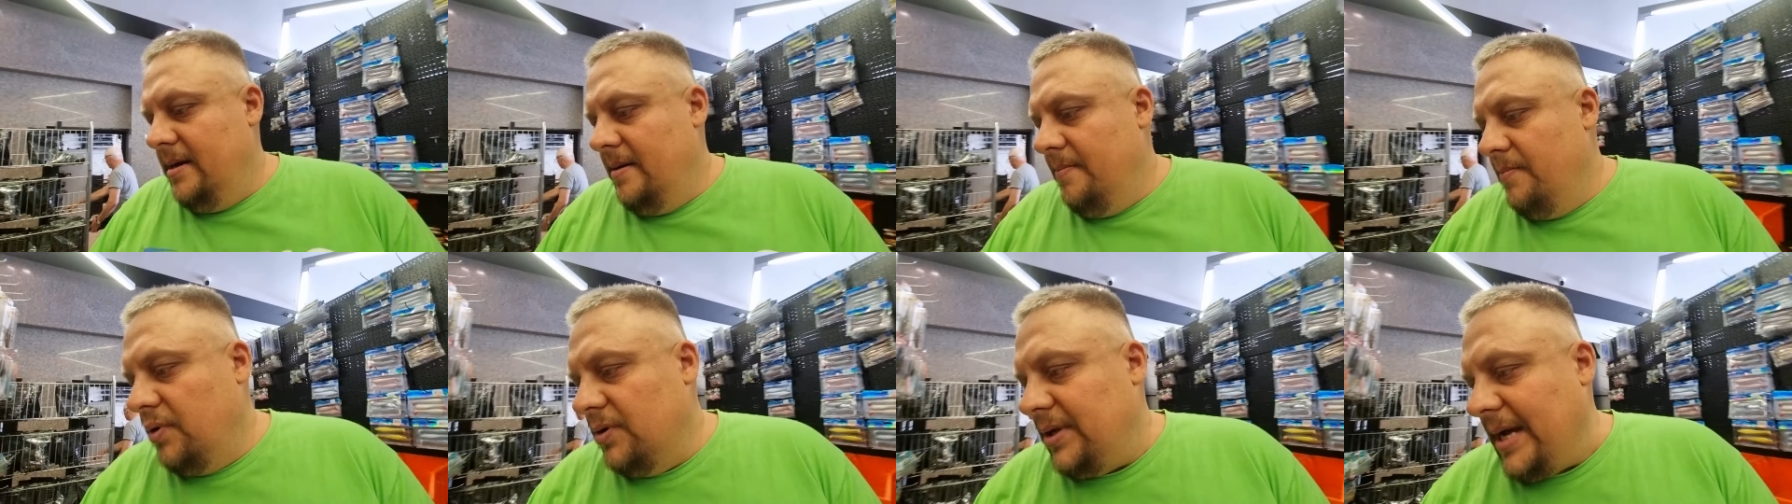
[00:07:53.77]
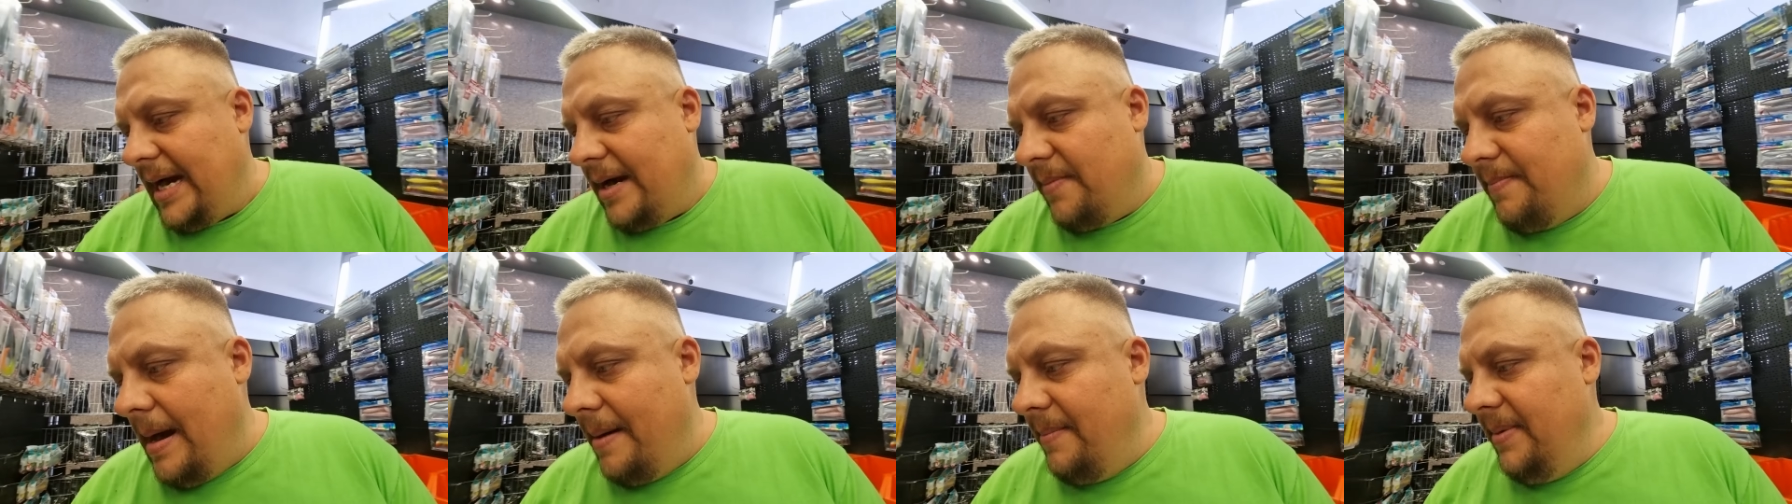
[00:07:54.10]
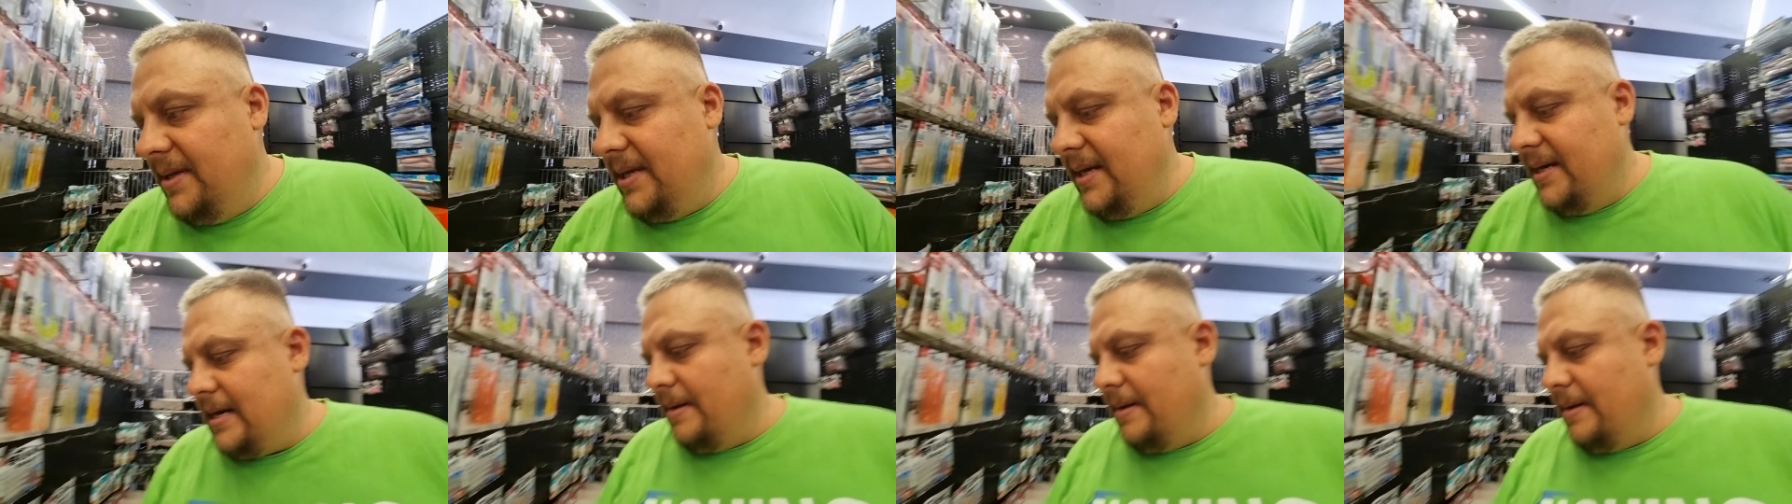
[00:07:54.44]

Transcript: Bo tak, mamy te